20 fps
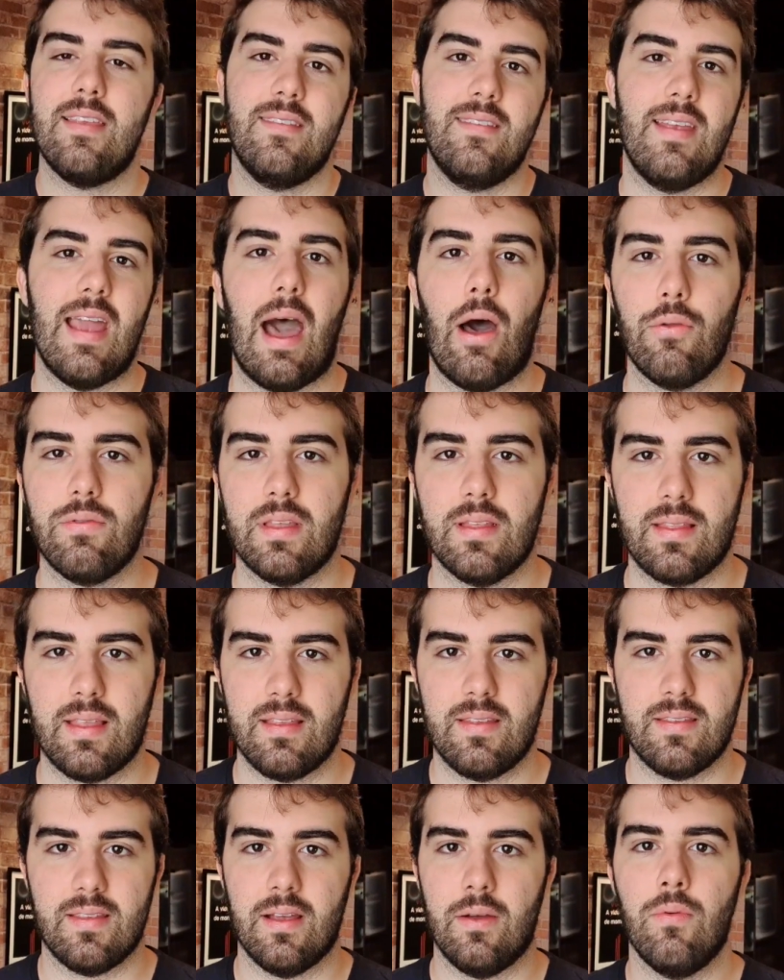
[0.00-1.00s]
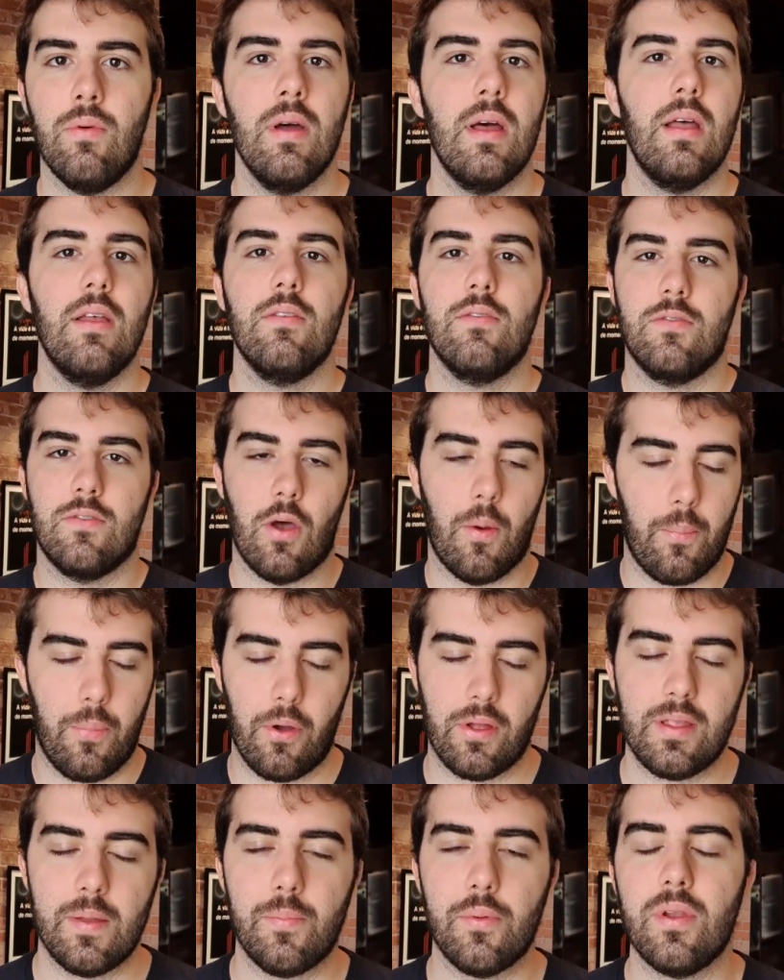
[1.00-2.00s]
As de alta tensão só
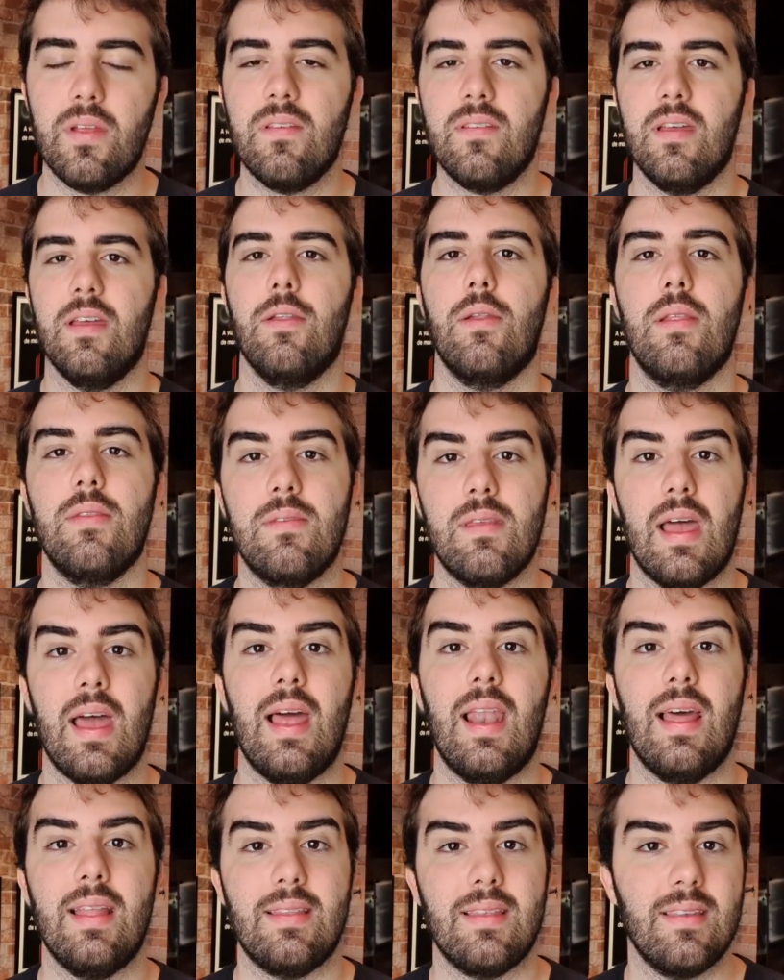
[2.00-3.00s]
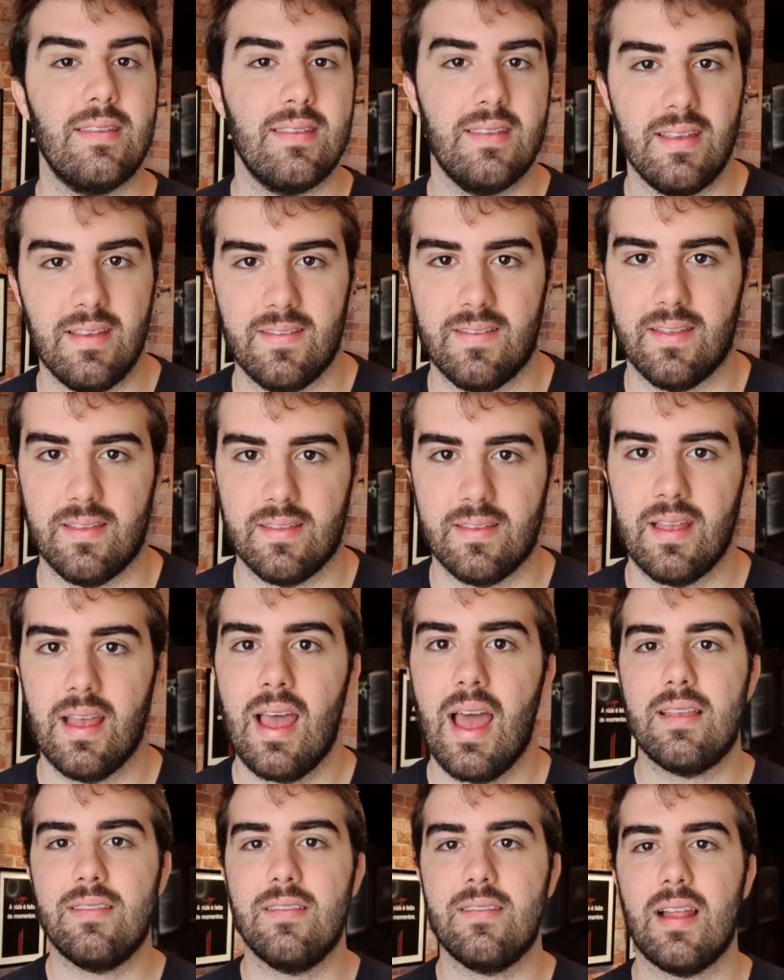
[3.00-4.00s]
podem por engenheiros eletricistas.
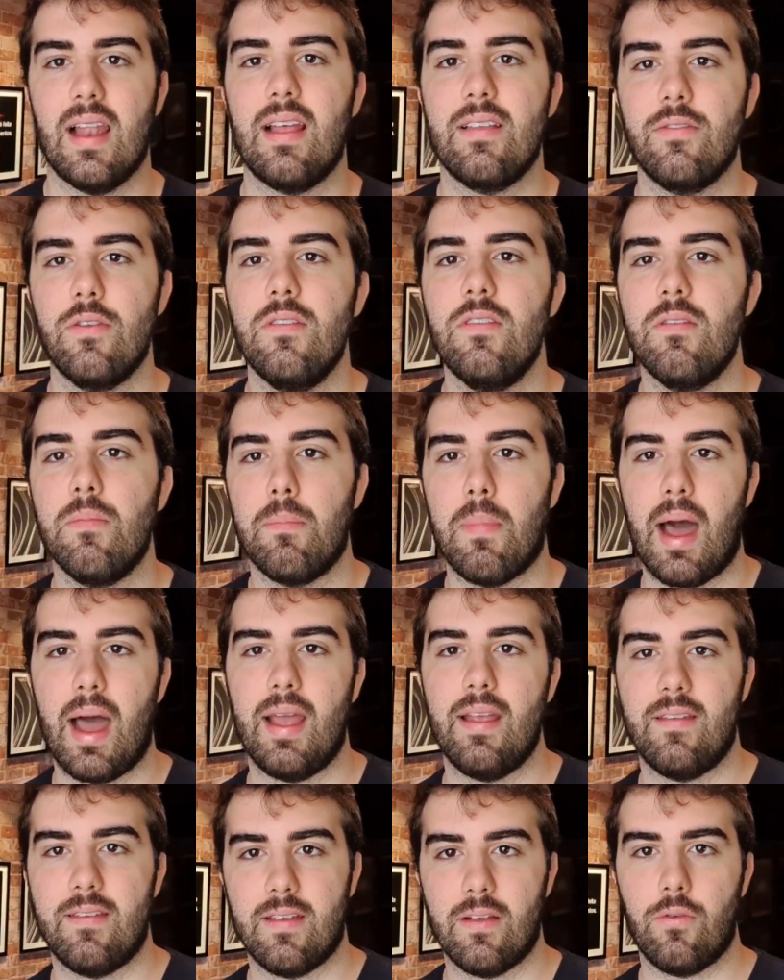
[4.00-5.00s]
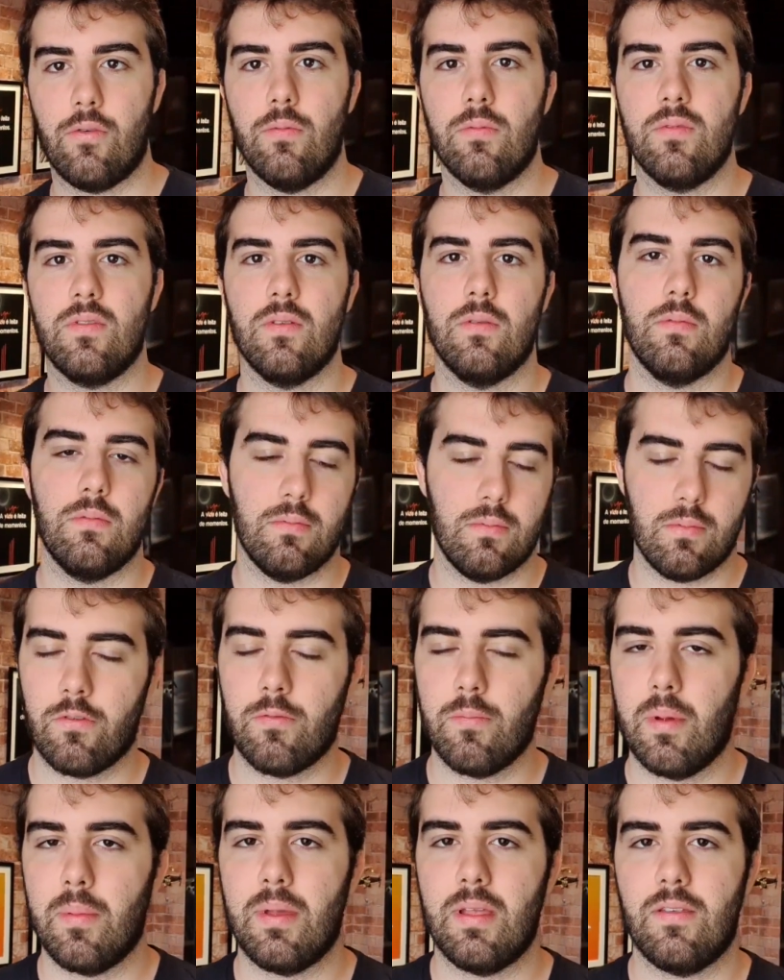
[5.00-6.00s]
As instalações de baixa, como são
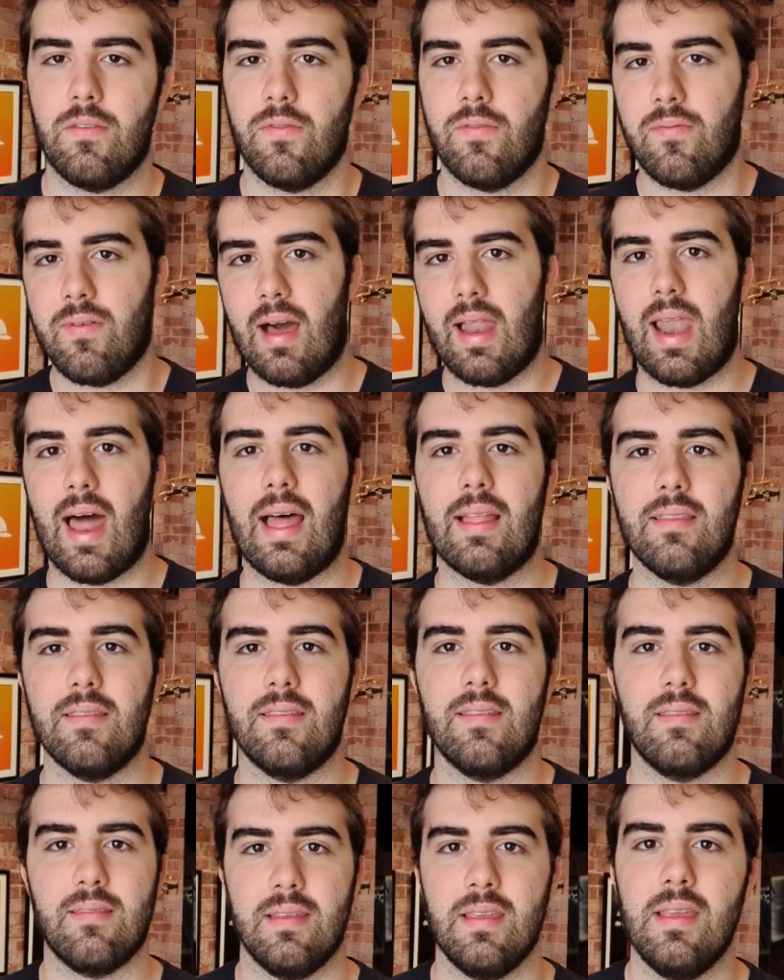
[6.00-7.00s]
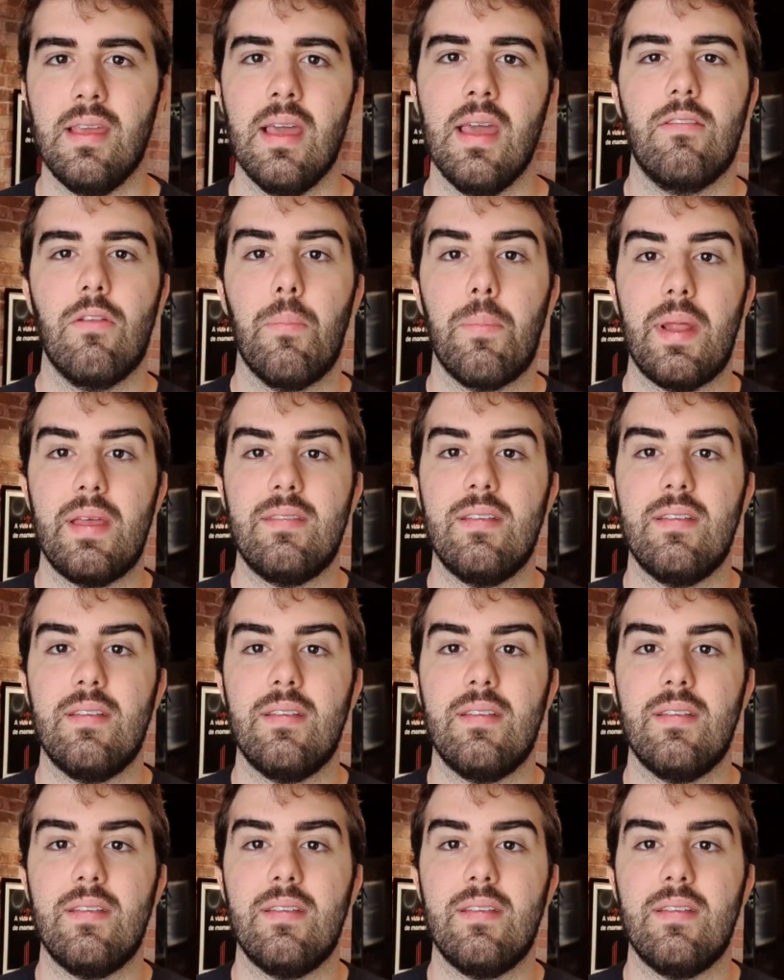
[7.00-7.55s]
costumamente faladas assim, estão